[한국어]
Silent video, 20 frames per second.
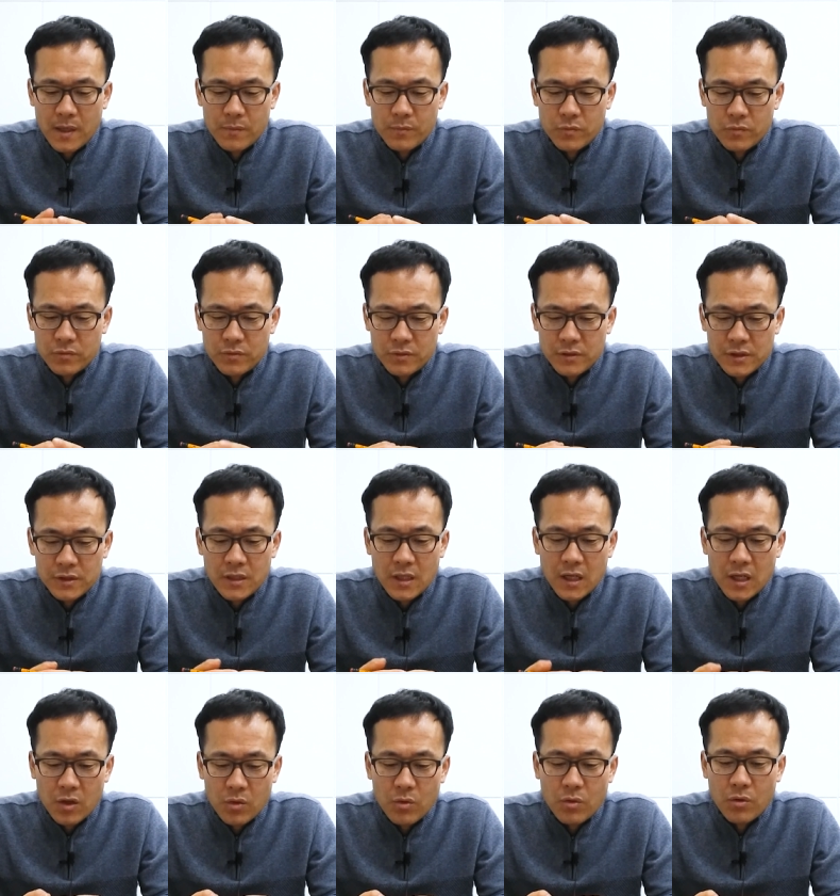방문을
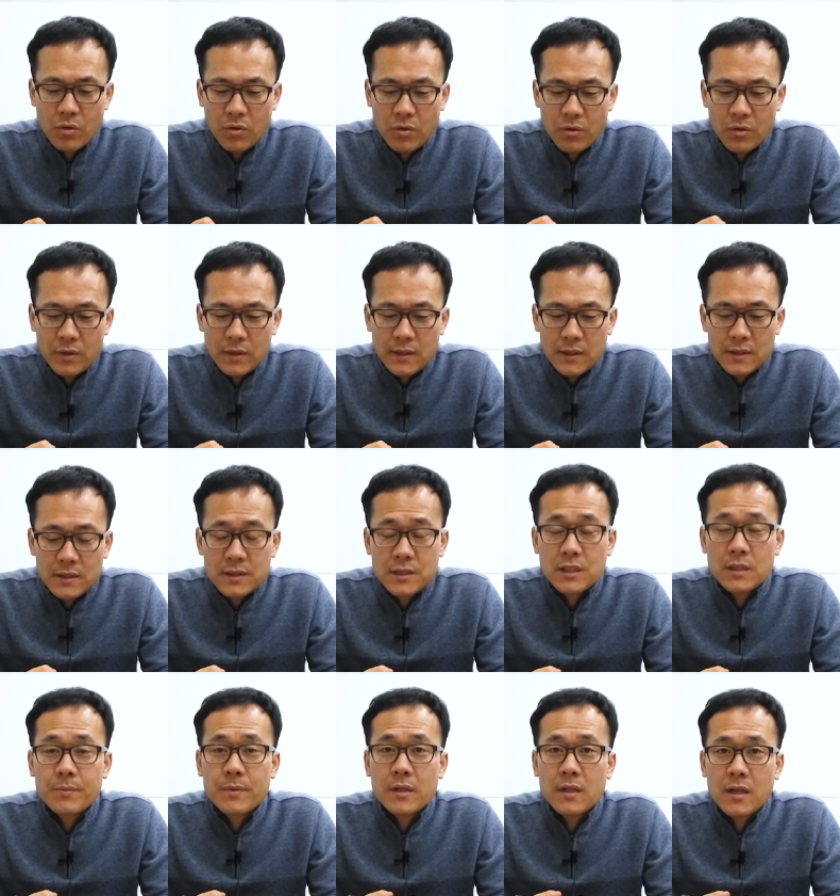시작했고
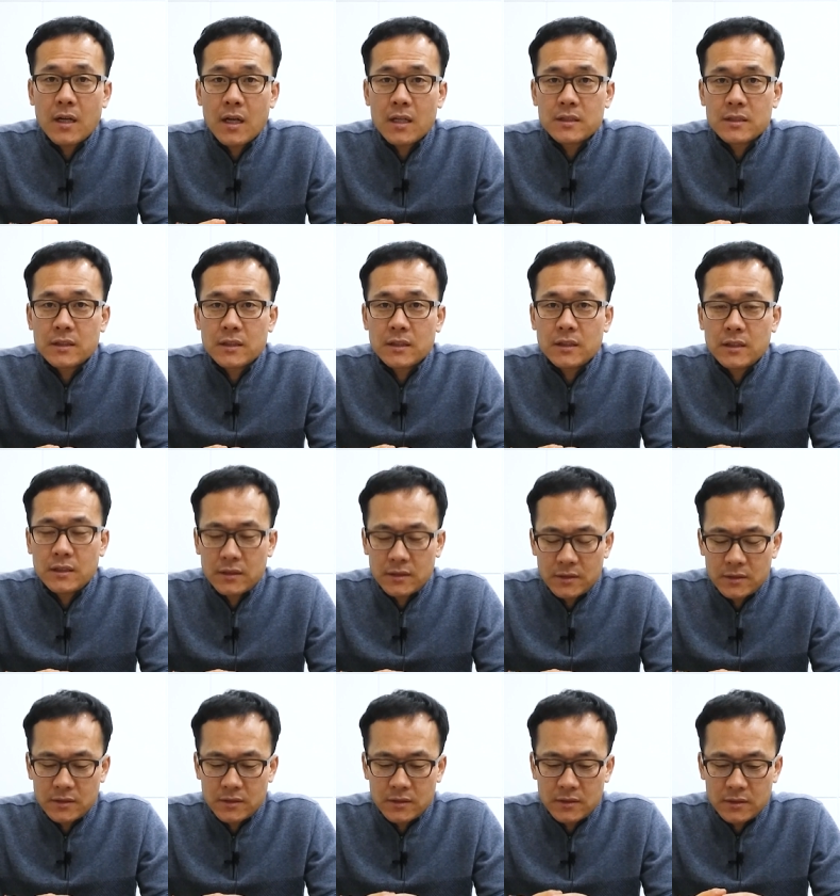10일까지
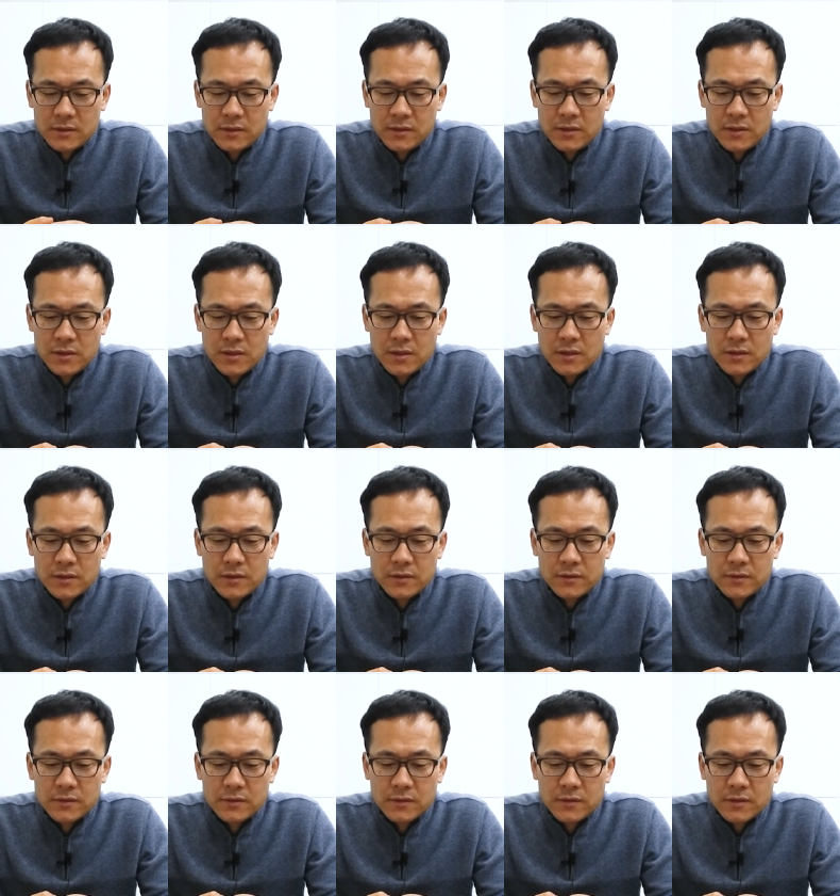어,
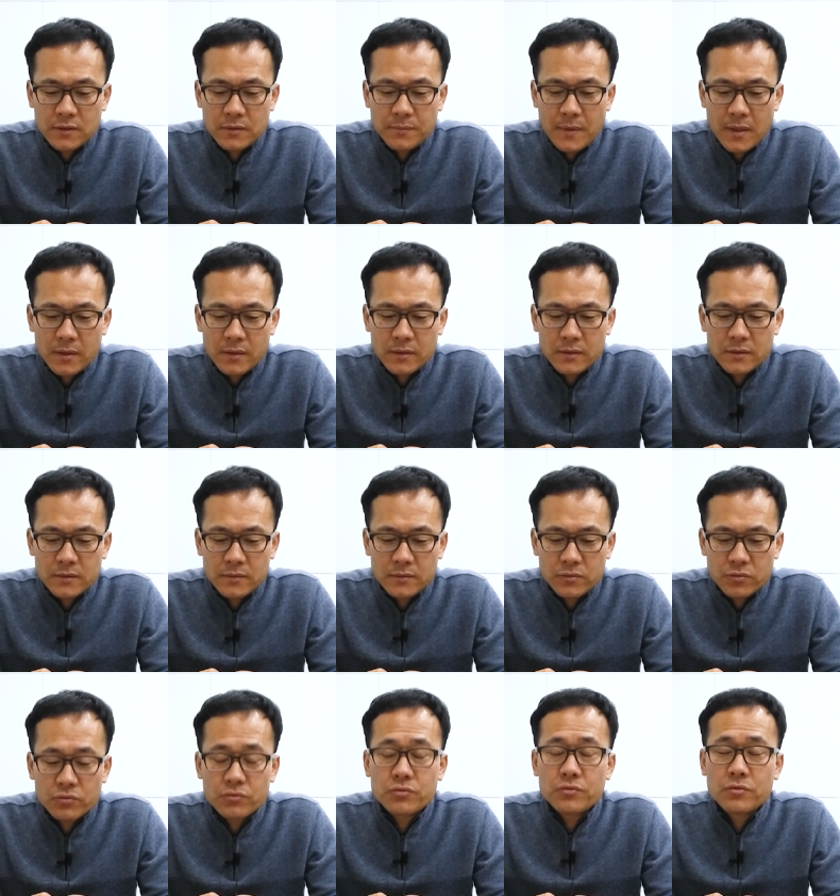이어지는 그
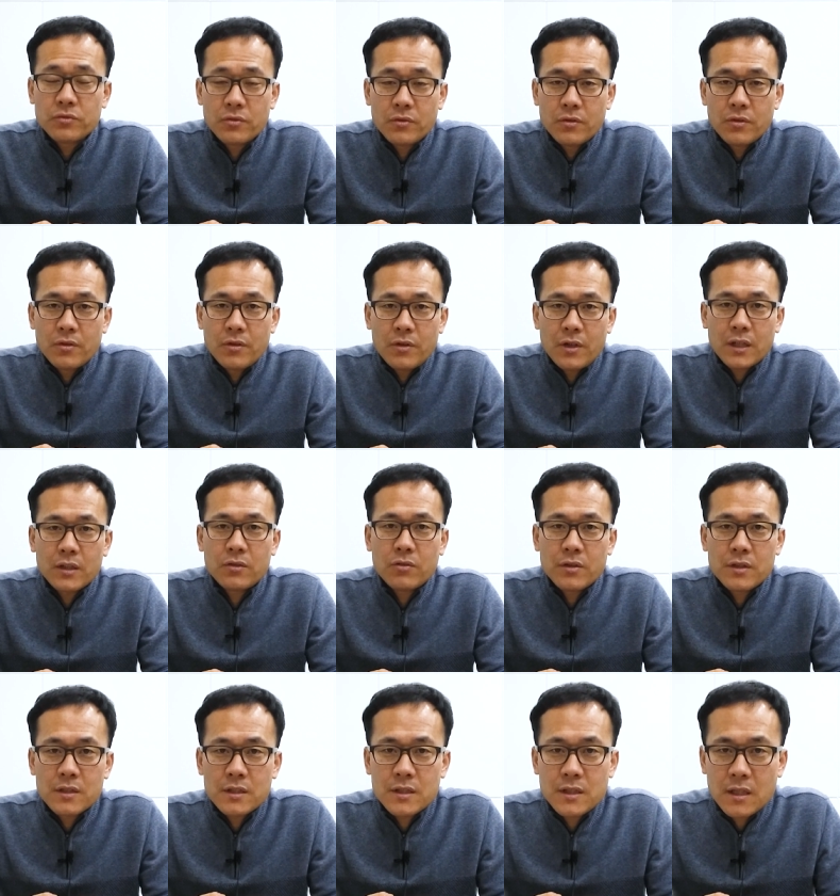방중
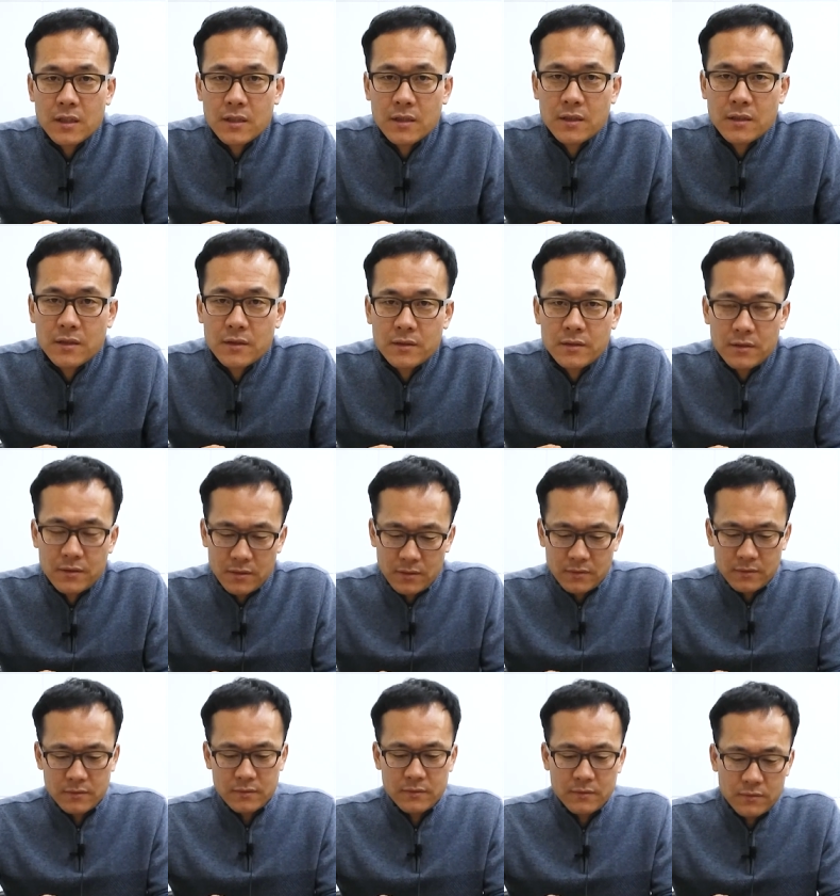활동이 시작
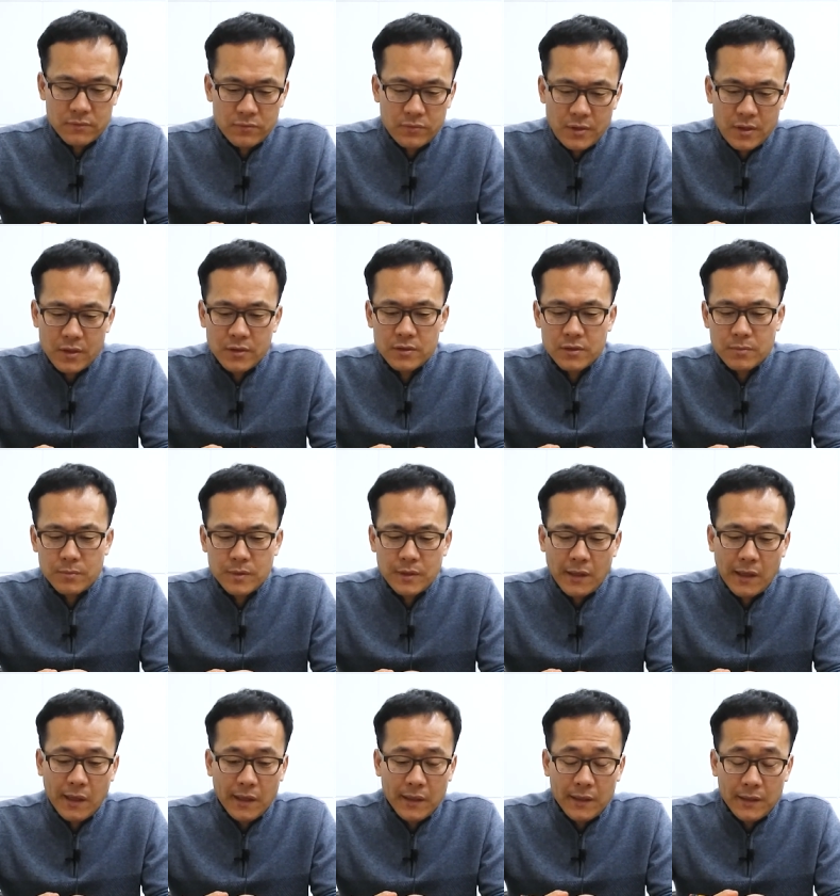
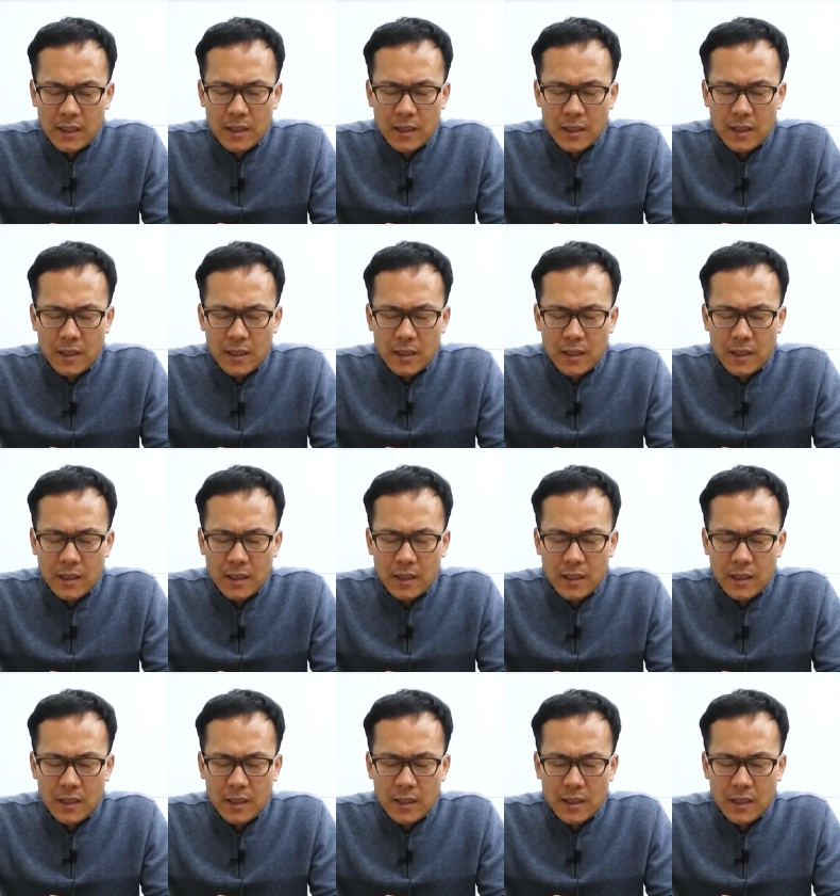되었습니다.